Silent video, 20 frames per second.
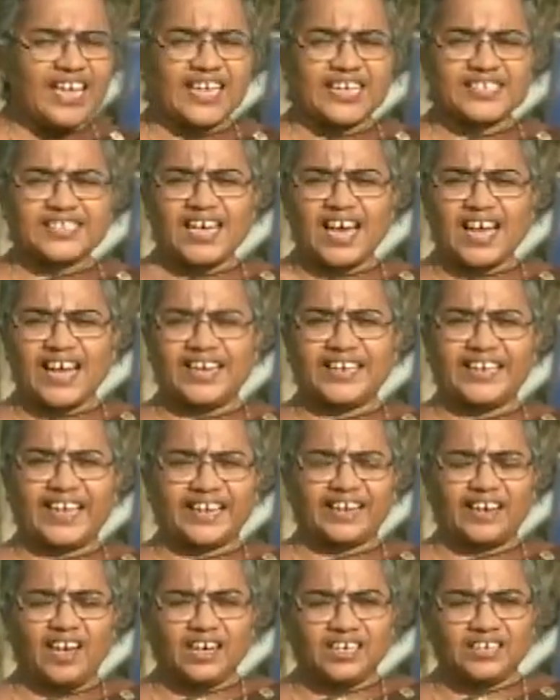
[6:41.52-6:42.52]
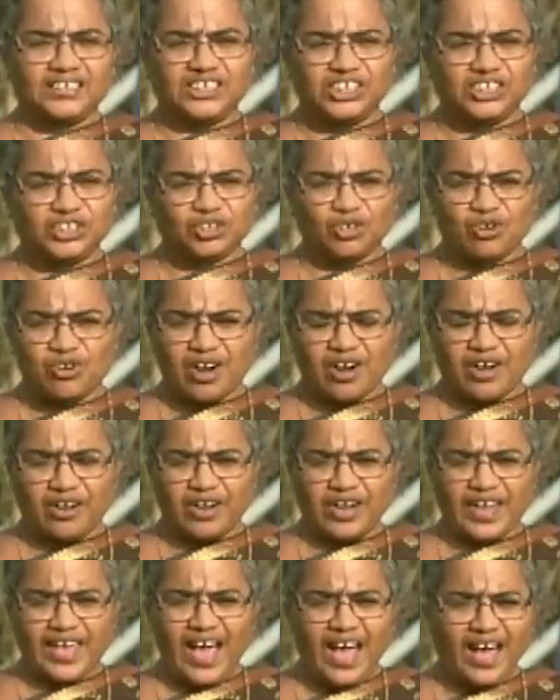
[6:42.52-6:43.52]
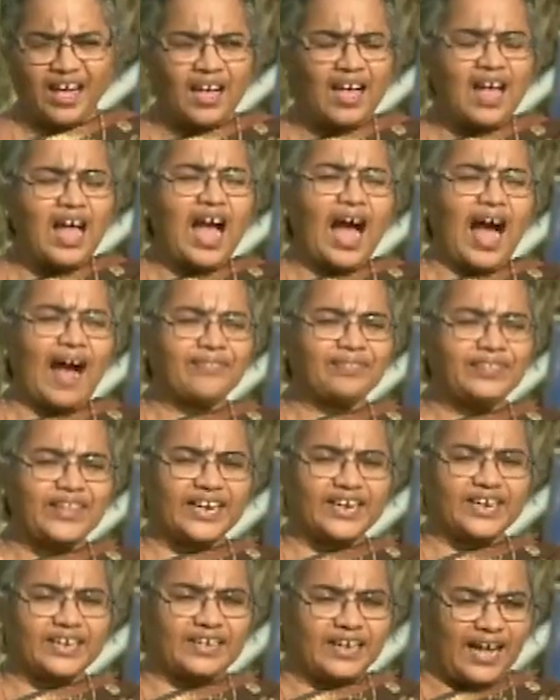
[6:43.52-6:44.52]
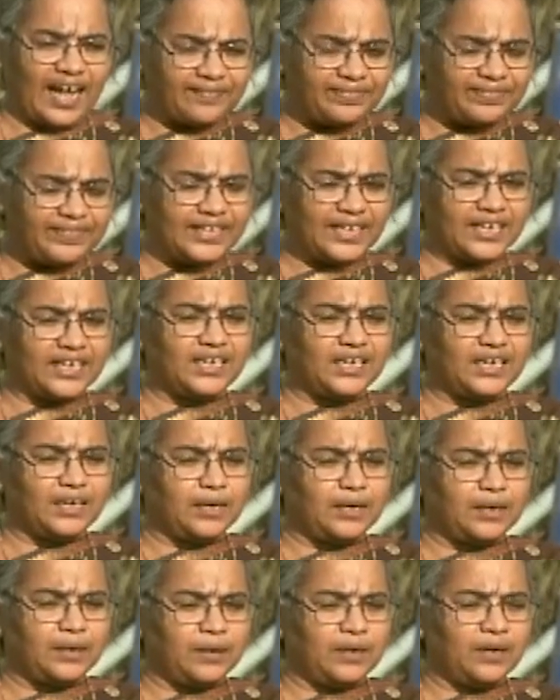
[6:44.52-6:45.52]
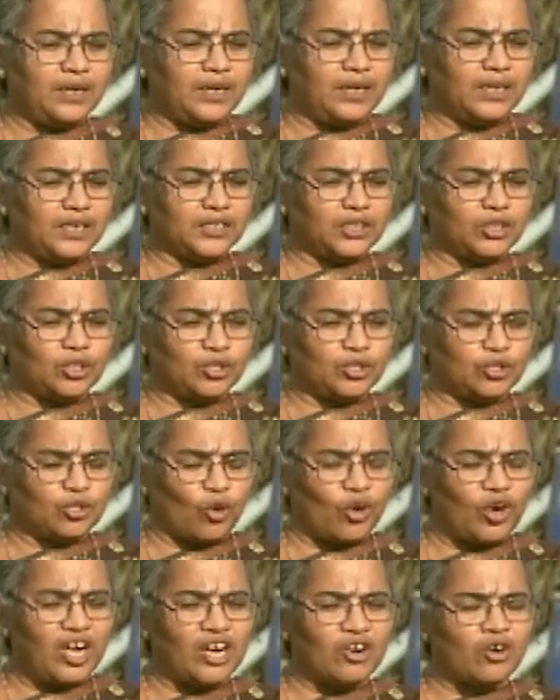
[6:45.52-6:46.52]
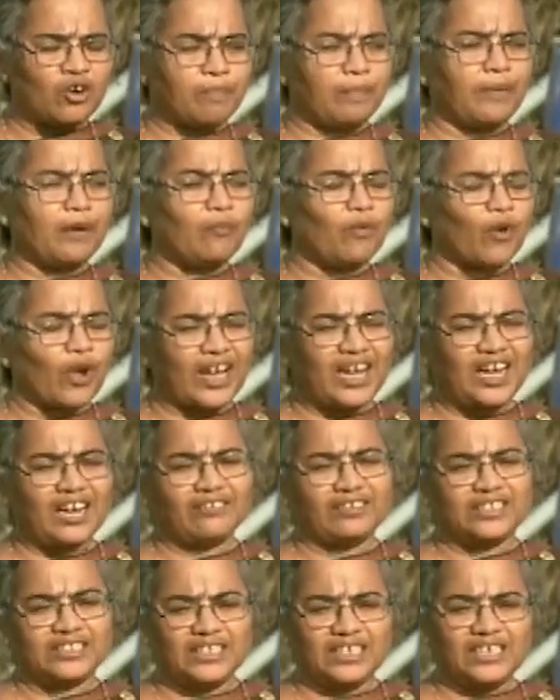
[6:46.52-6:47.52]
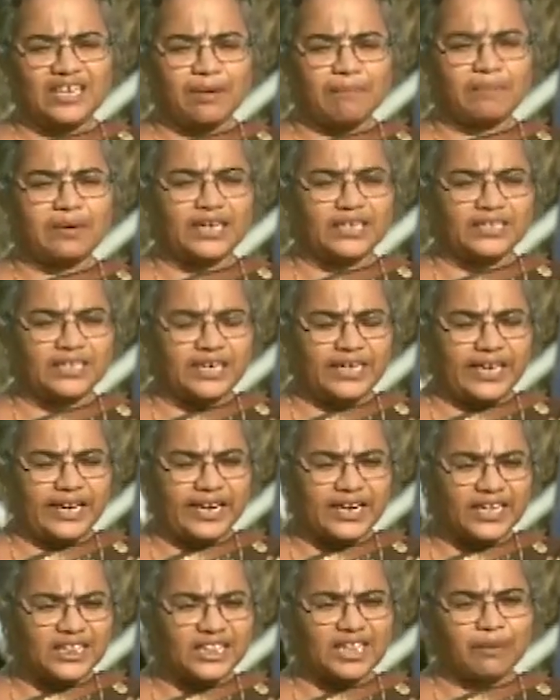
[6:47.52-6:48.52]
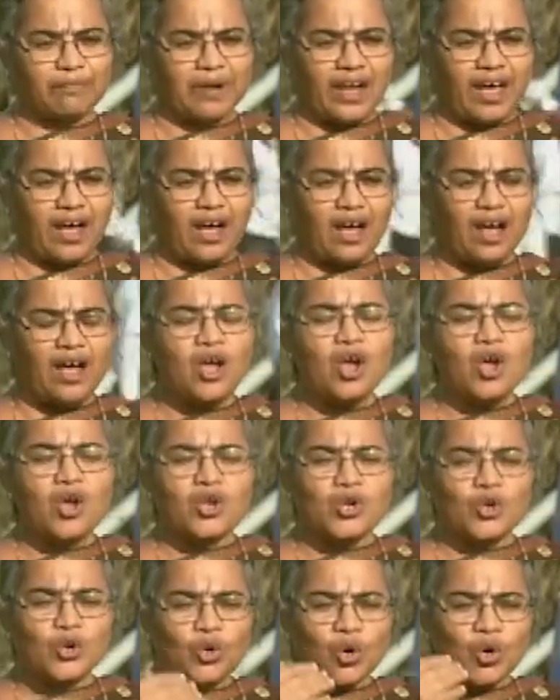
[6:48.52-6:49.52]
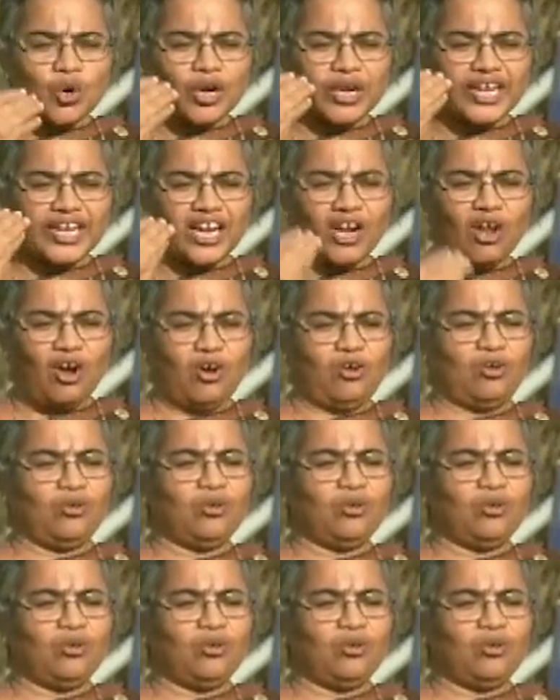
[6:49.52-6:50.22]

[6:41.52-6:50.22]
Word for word: எஸ்ஆர்ஐ டெக்னாலஜின்னு சொல்கிறோம் இல்லையா அந்த அந்த தொழில்நுட்ப முறையில் வந்து நம்ம இதை எடுத்தோம்னா நூறு கிலோ